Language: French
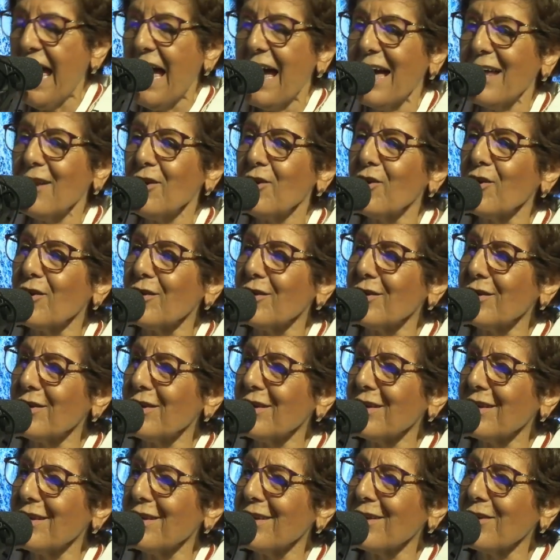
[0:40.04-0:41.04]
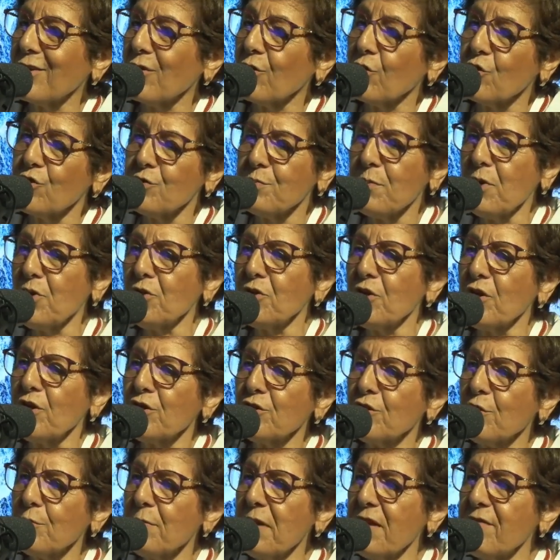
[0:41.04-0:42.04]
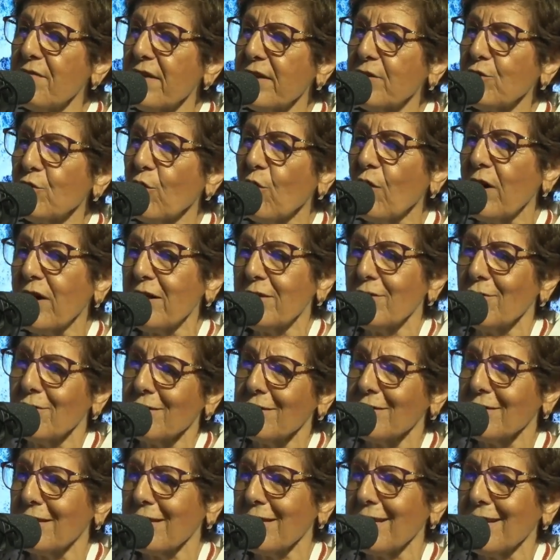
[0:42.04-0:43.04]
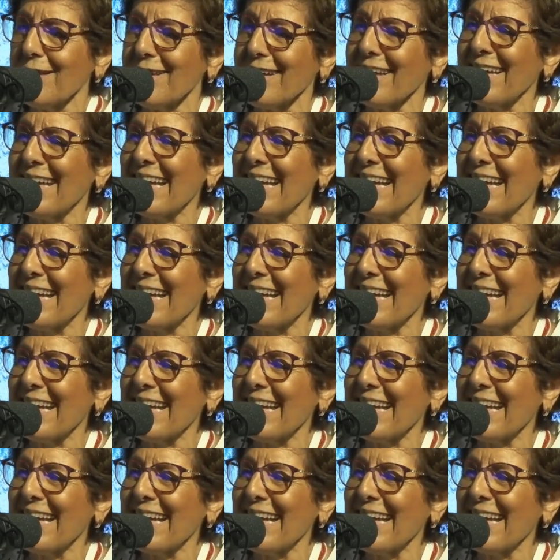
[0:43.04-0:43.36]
Alors, euh, heureusement, on est en 2023, donc ça y est.